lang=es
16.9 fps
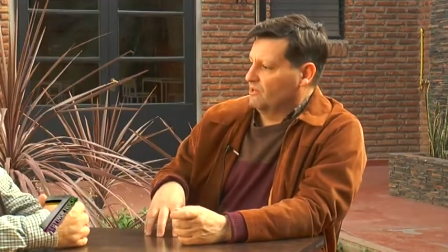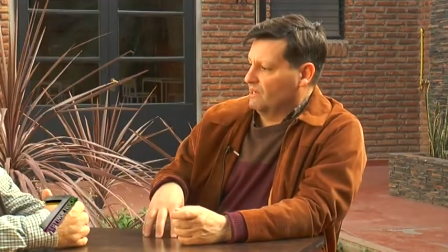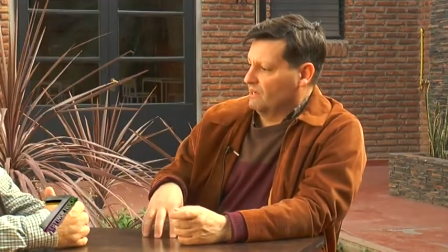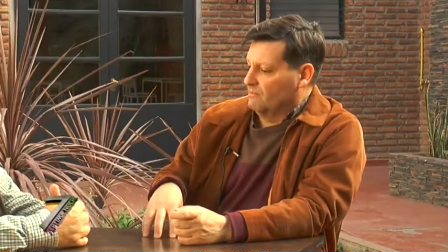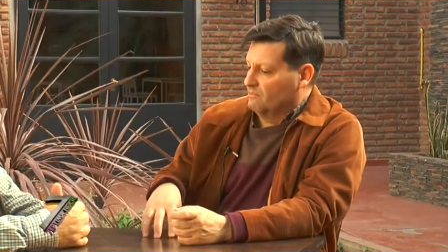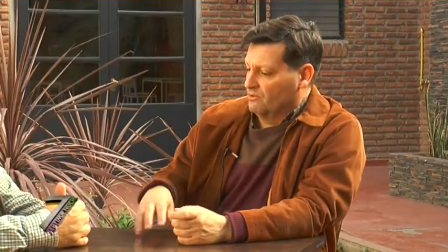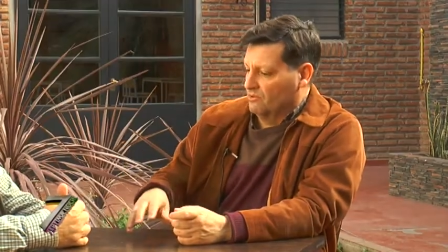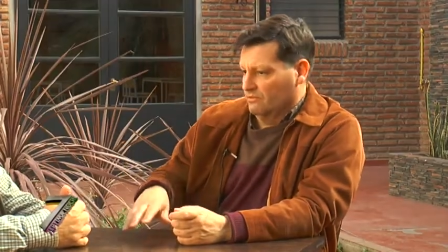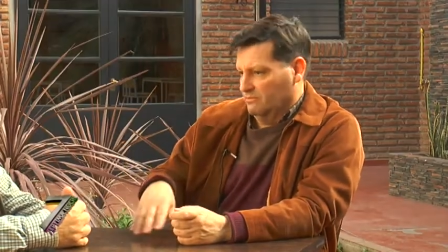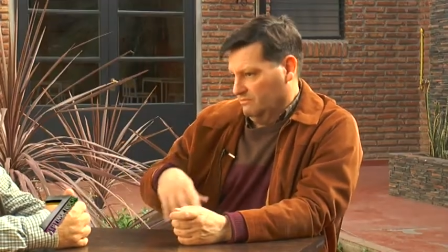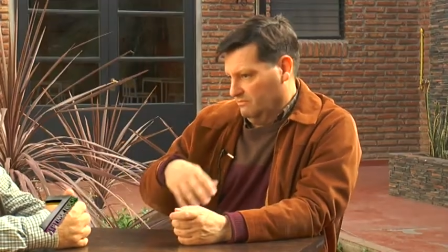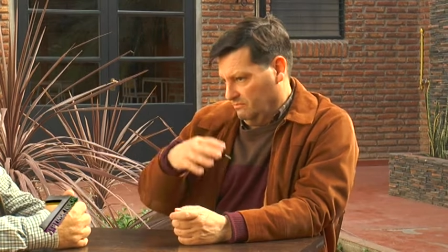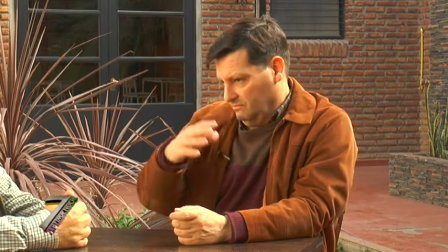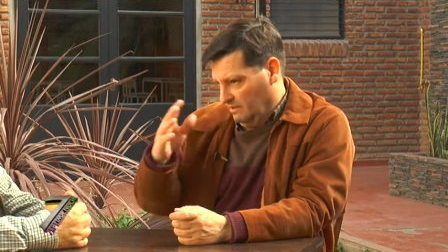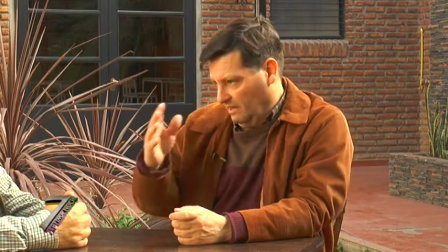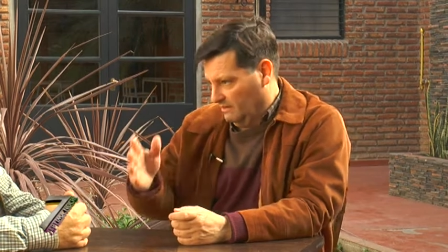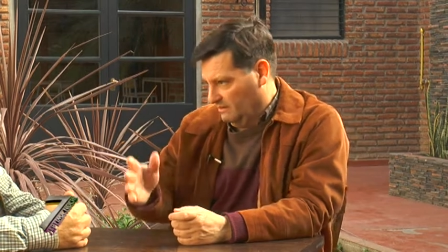ejemplo,
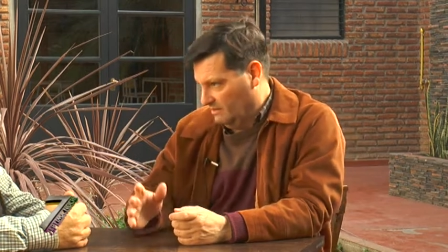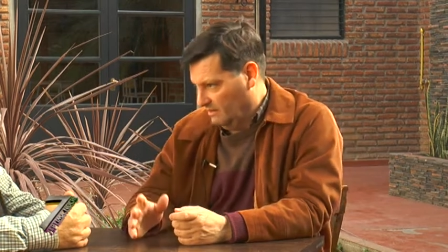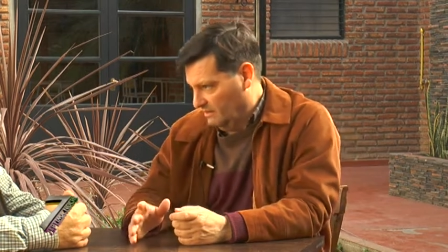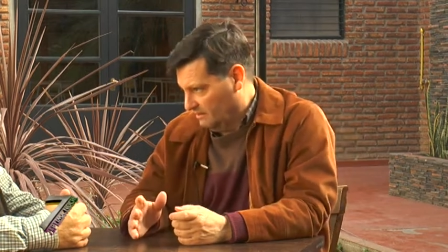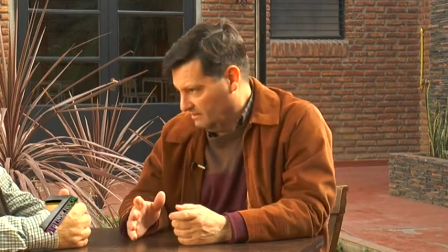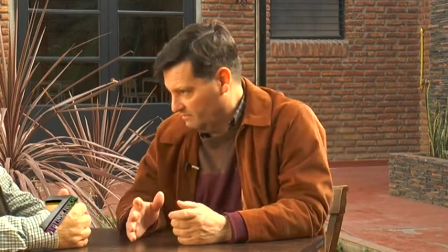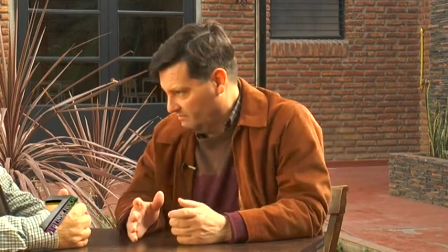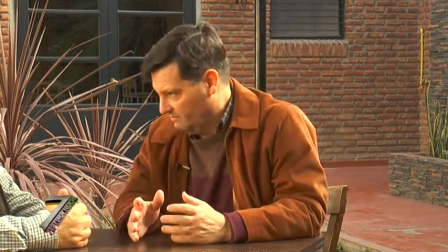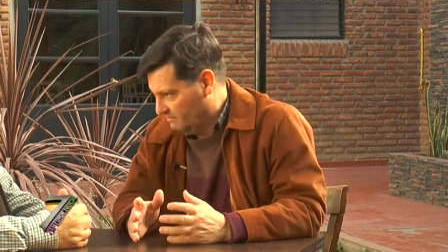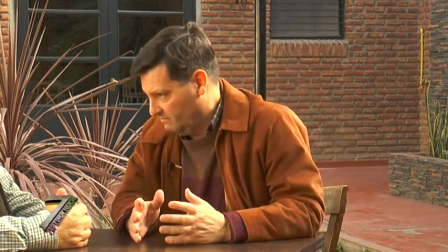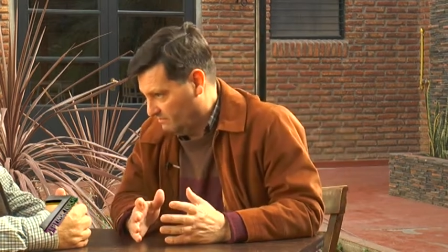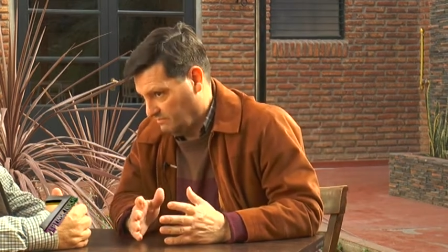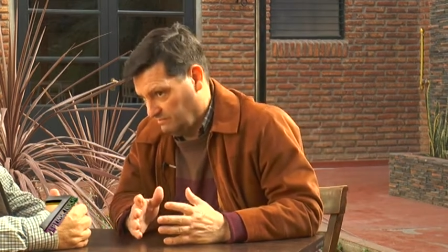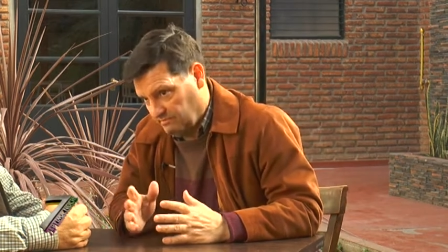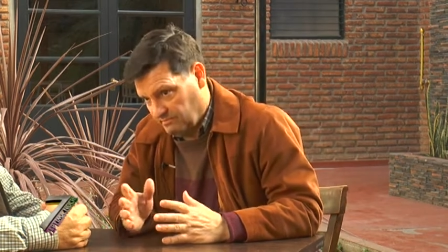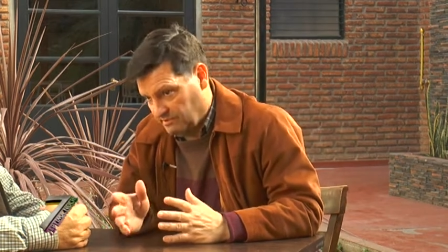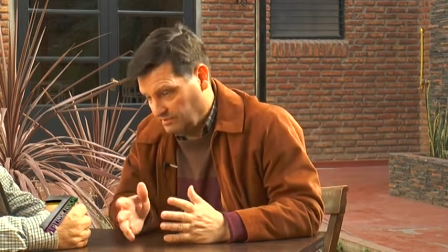antes
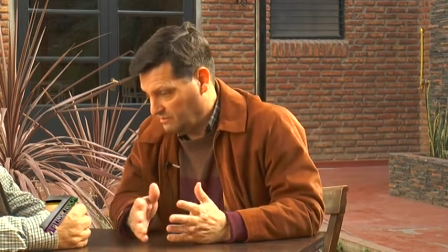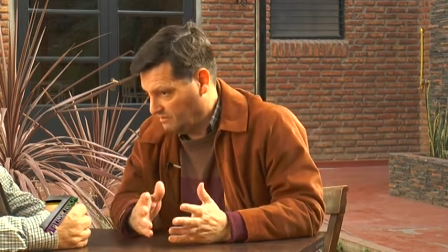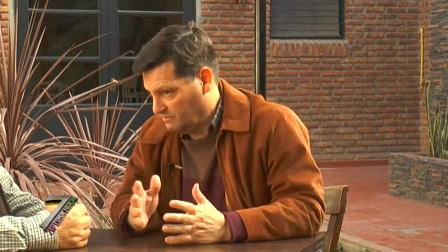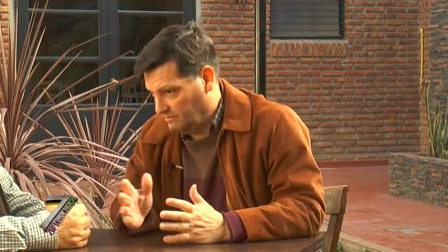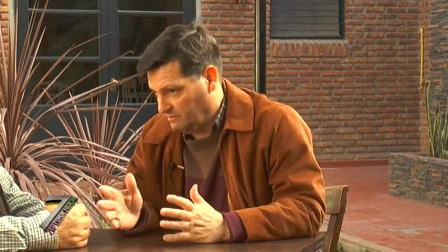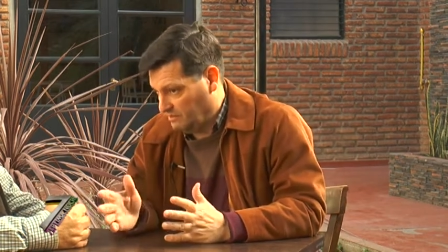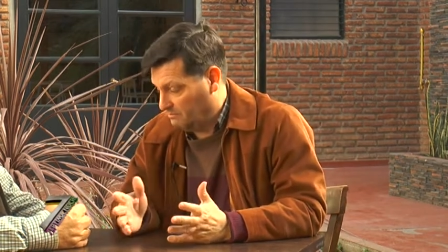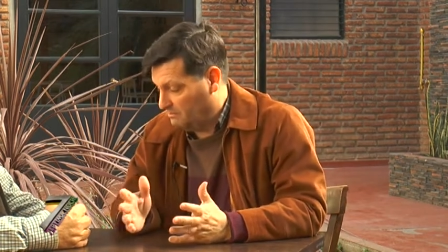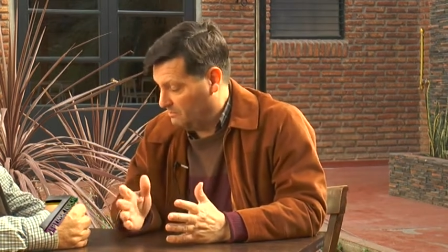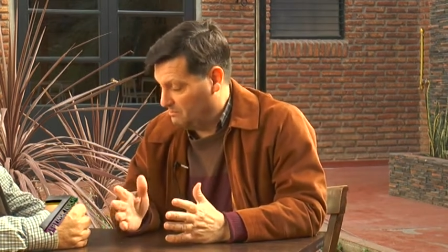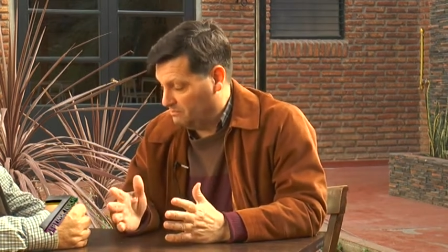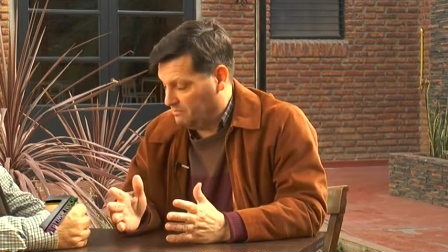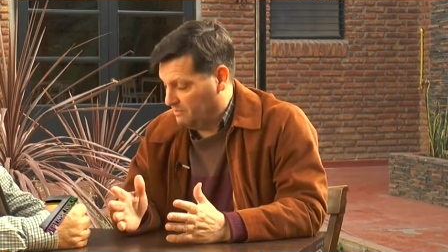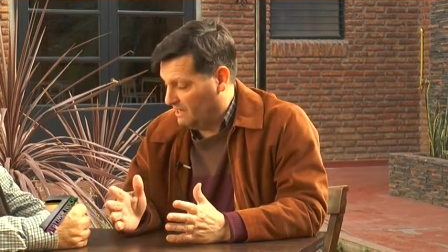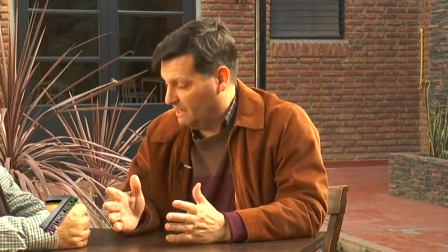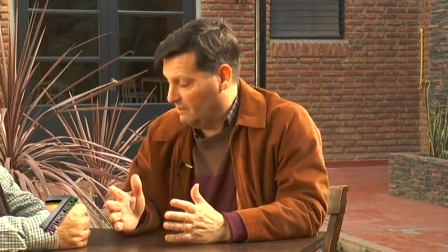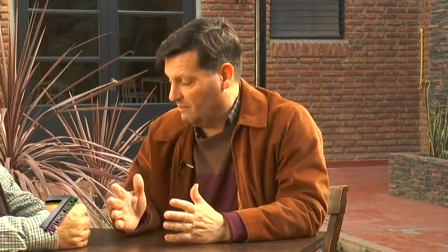se
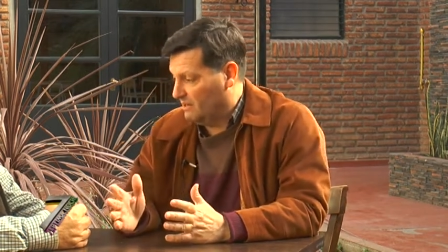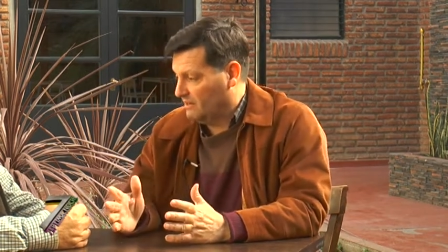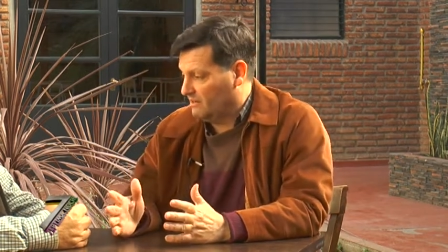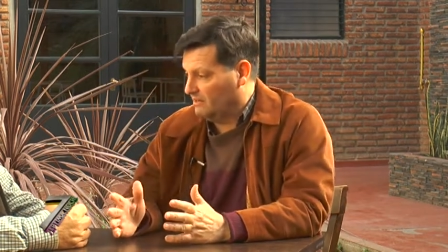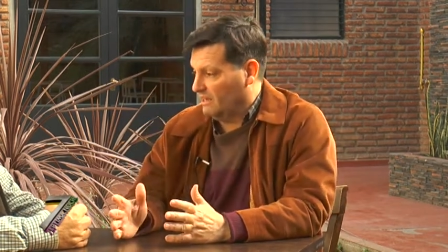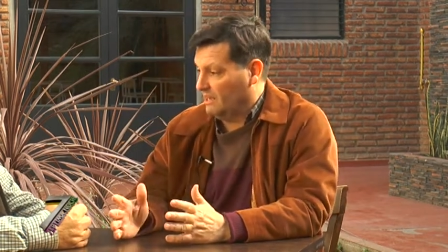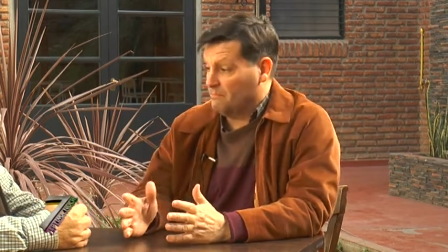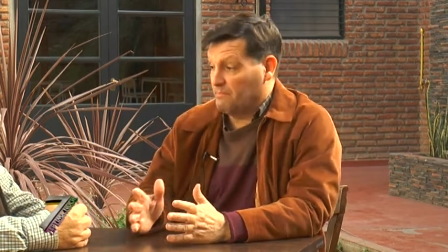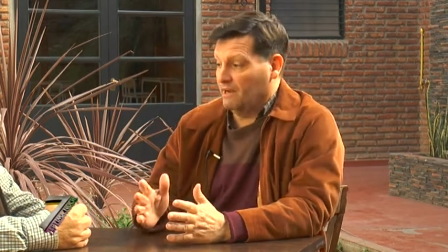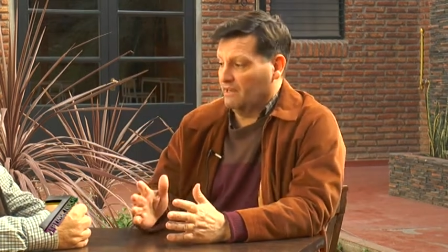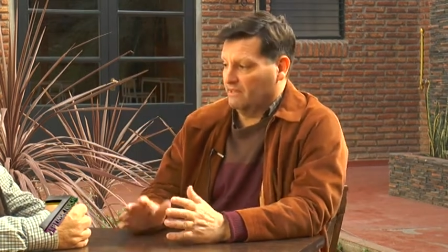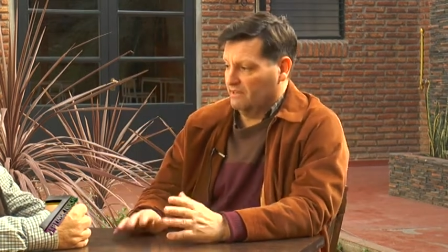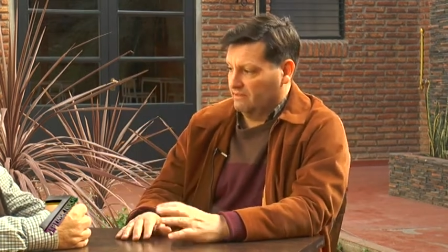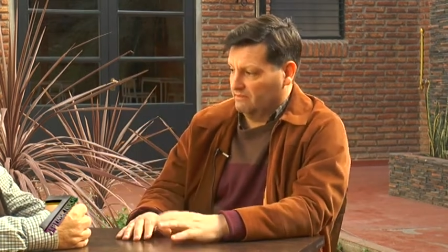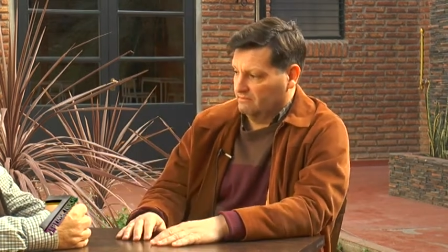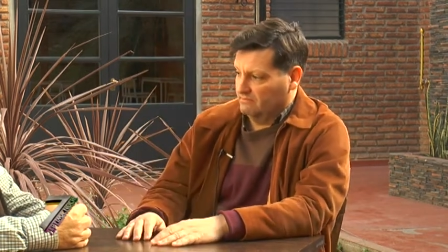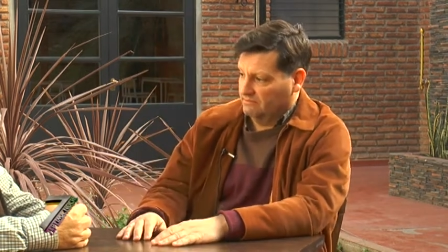peleaban a
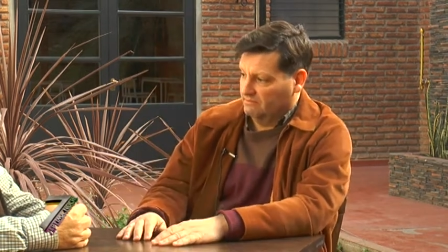espada,